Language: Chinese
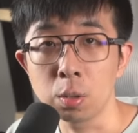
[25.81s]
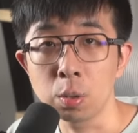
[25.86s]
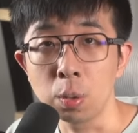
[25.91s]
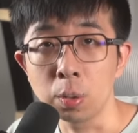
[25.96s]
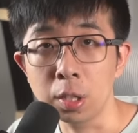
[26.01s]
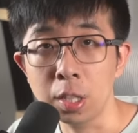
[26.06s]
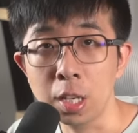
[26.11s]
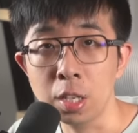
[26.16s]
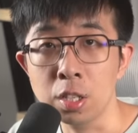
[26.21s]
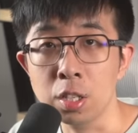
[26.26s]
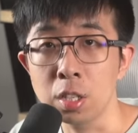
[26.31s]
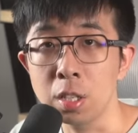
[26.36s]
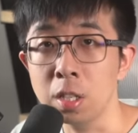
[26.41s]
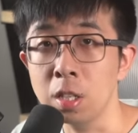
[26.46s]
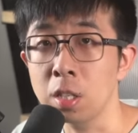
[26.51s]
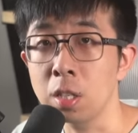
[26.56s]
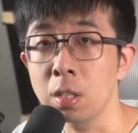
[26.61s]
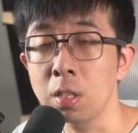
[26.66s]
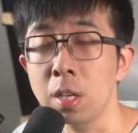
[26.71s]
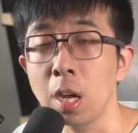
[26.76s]
从电池
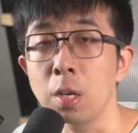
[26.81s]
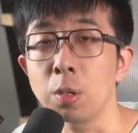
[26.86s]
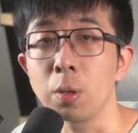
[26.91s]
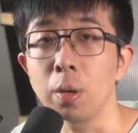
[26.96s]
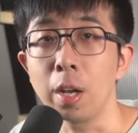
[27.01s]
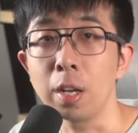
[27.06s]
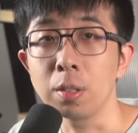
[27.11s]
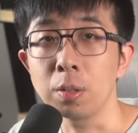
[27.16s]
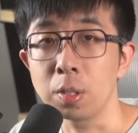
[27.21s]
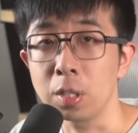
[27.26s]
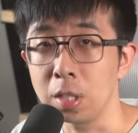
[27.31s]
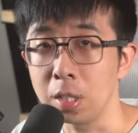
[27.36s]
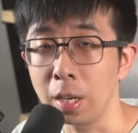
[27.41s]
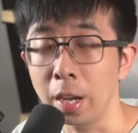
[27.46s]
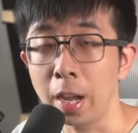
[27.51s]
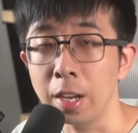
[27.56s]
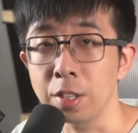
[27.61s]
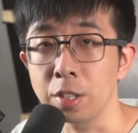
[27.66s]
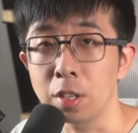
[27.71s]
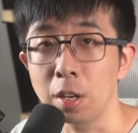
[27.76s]
一生产出来就已经
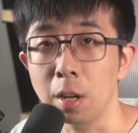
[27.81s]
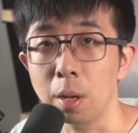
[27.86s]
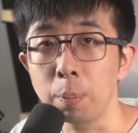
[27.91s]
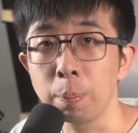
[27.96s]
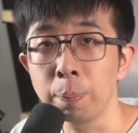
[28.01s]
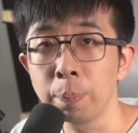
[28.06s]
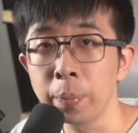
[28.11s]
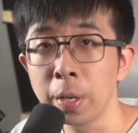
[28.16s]
开始了。